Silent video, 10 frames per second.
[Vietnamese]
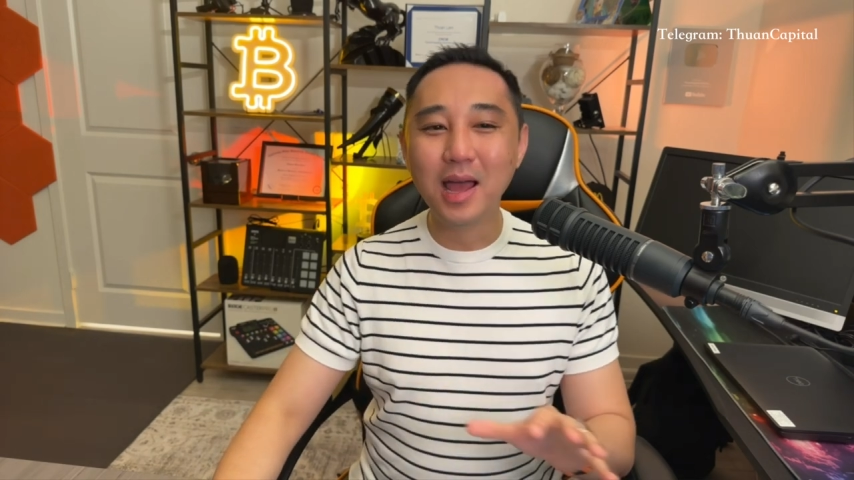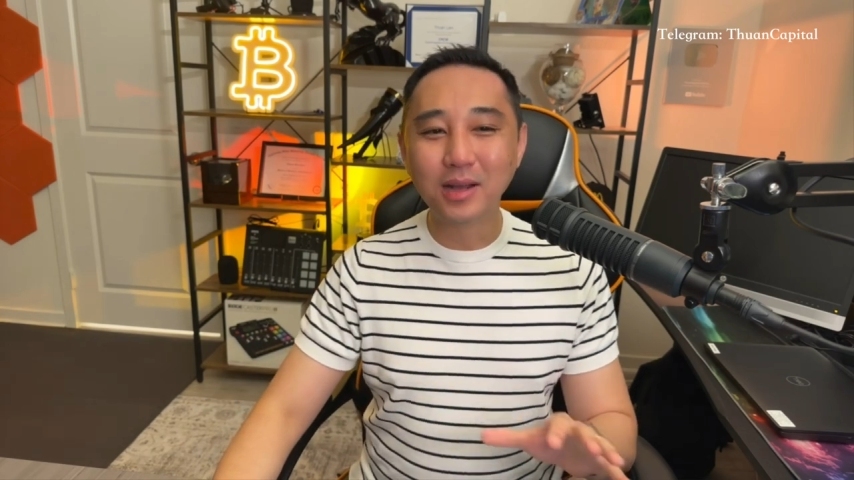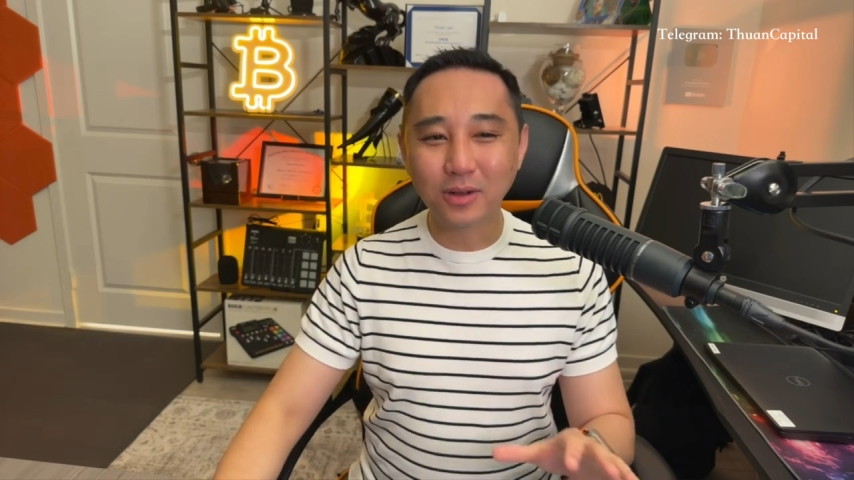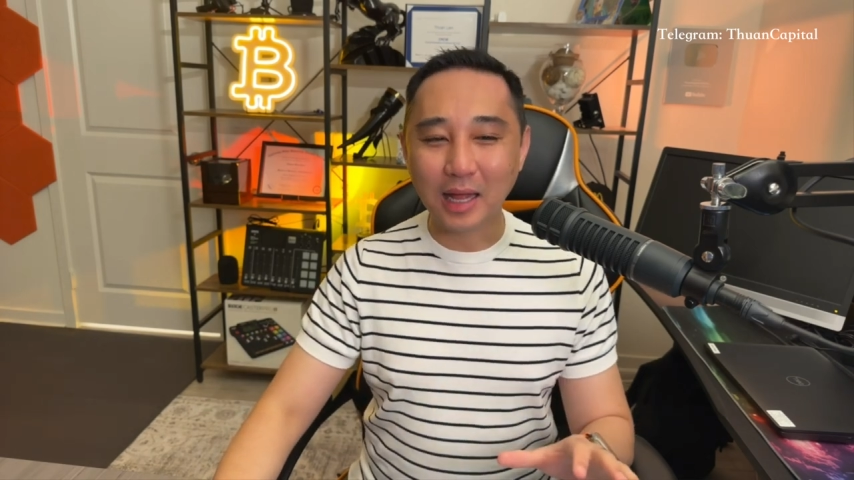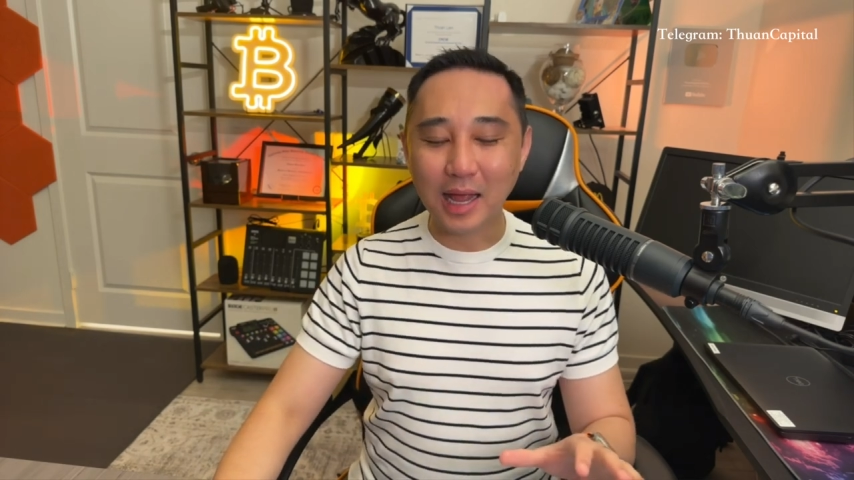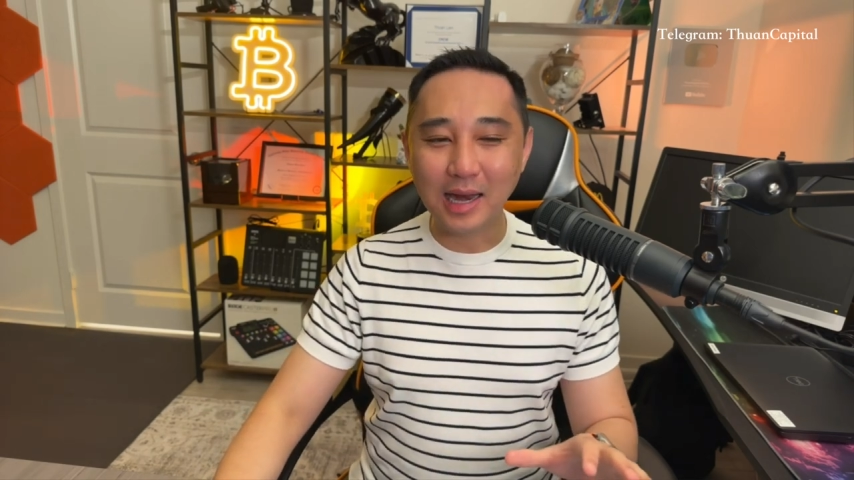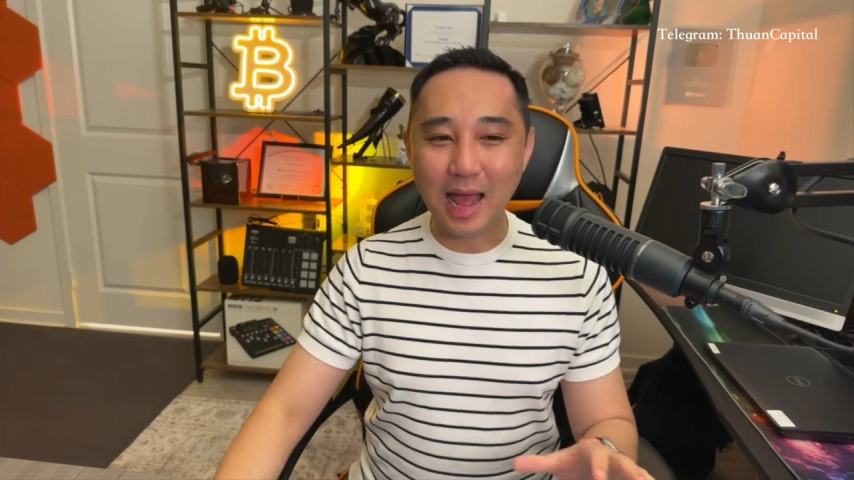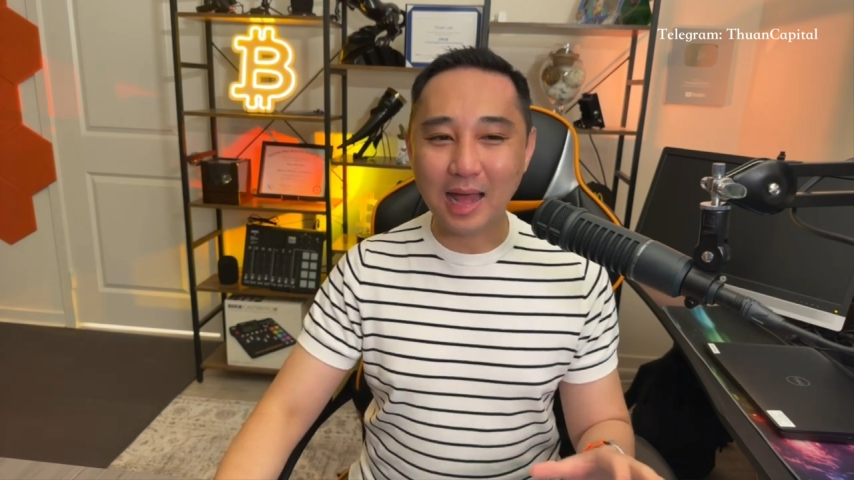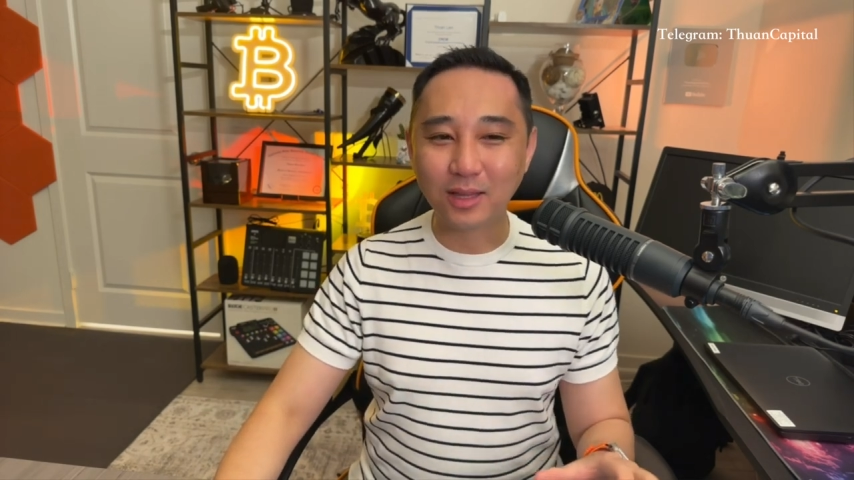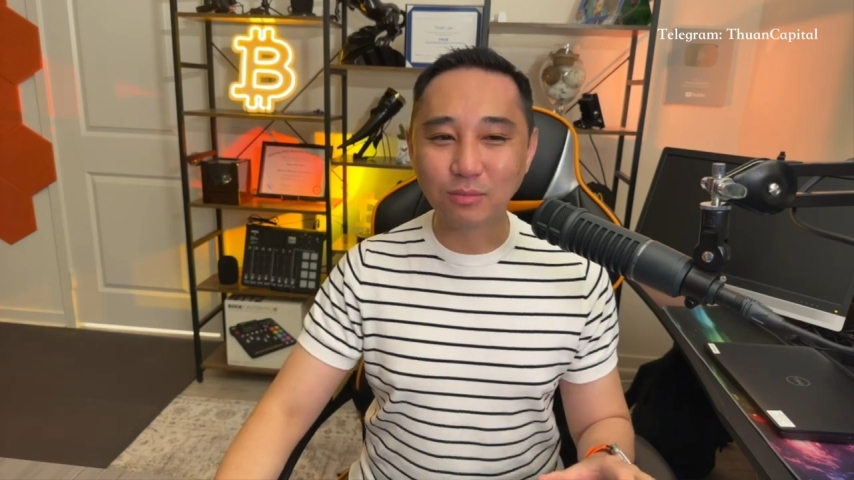có thể
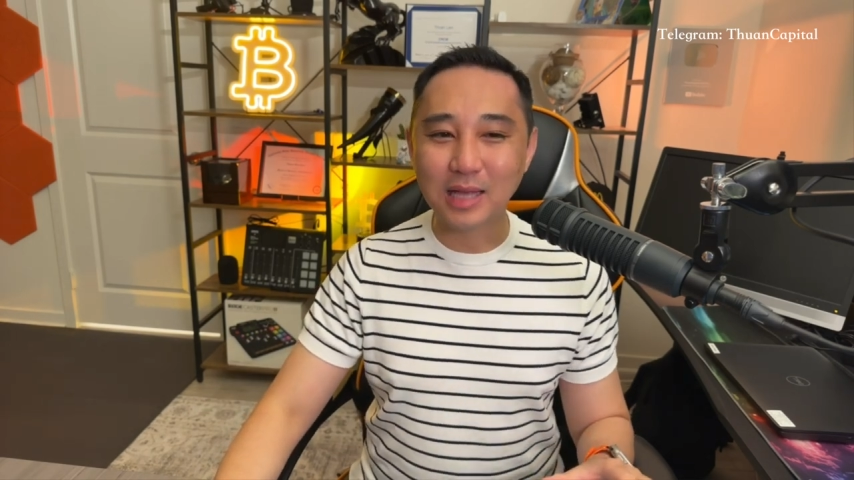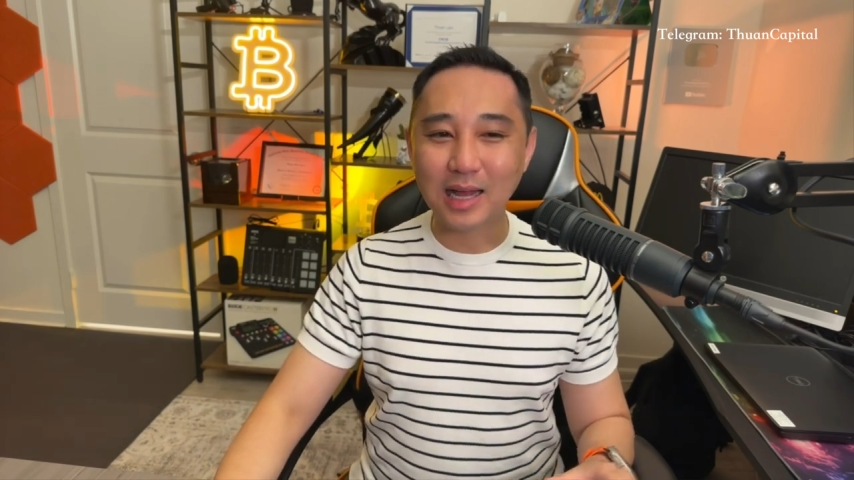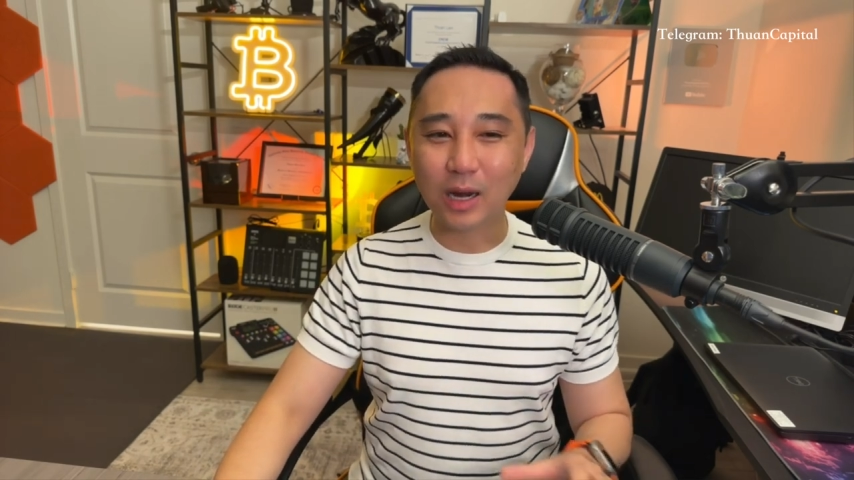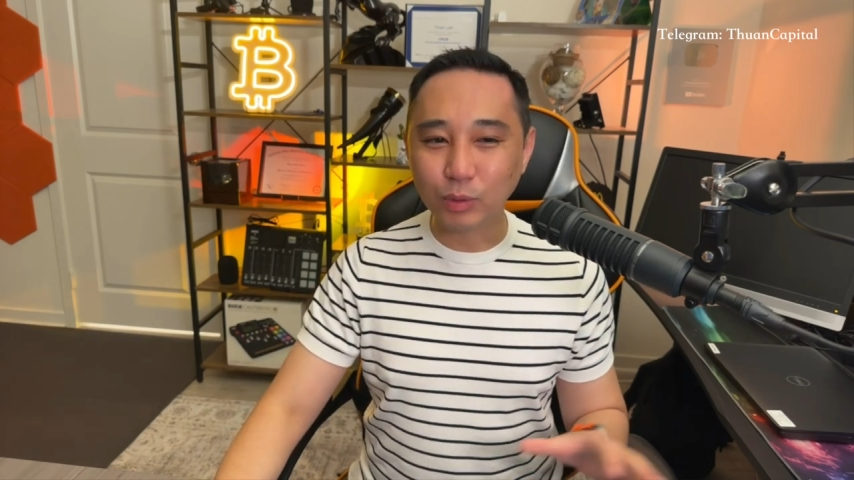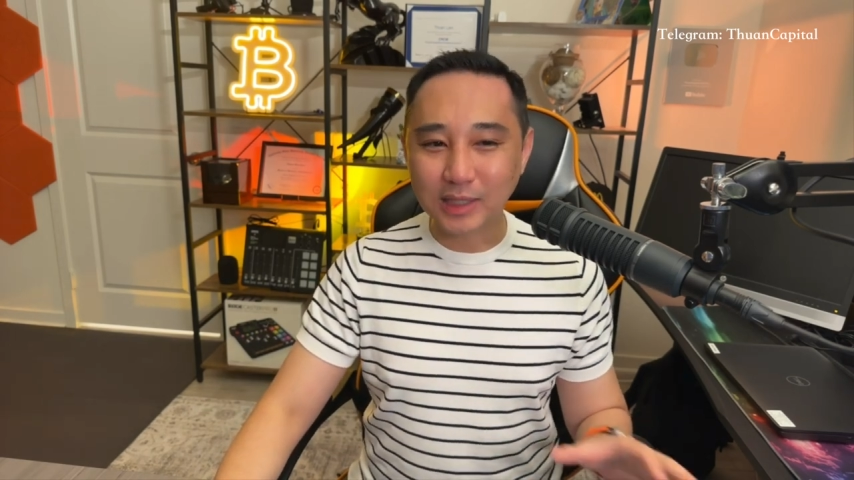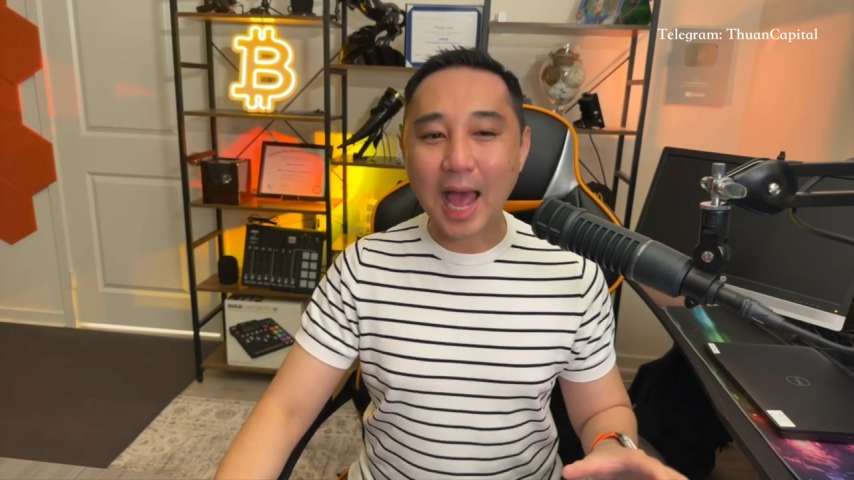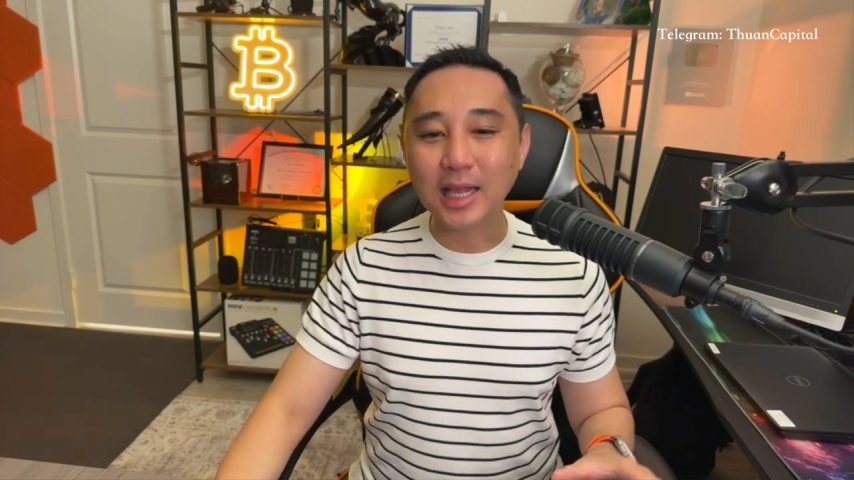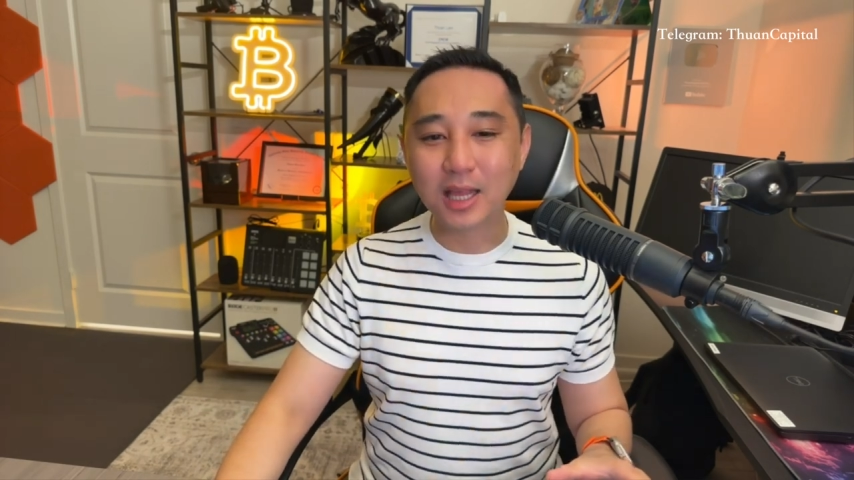là chúng ta đã đọc sai